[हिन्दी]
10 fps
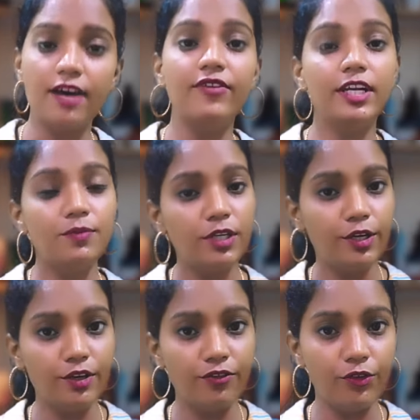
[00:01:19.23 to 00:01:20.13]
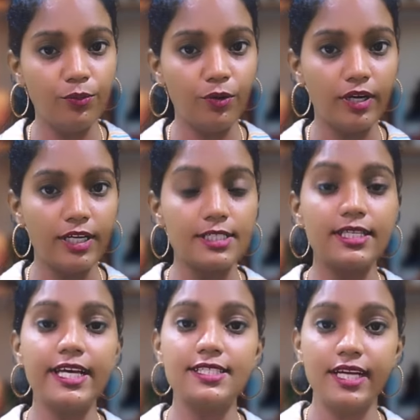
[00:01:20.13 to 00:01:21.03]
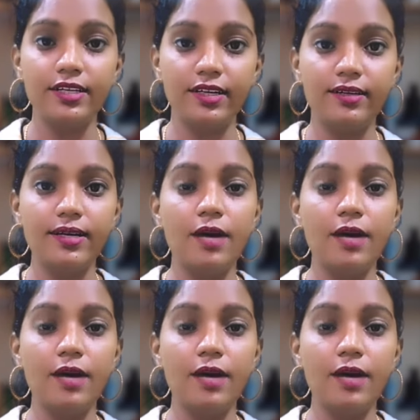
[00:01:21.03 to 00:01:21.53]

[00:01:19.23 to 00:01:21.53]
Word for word: अवेलेबिलिटी ऑफ न्यू प्रोडक्ट्स एक्सेट्रा